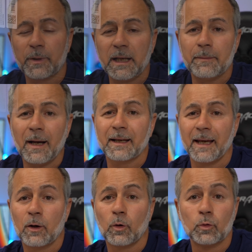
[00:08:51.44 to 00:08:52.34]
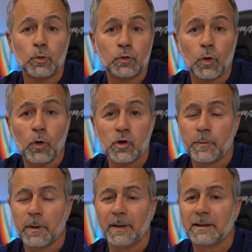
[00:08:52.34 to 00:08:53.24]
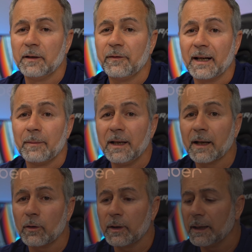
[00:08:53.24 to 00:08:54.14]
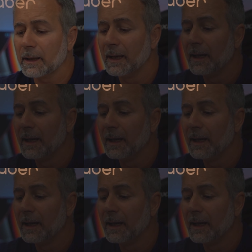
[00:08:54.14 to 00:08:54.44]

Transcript: prima, che con un tocco ci permette di fare mirroring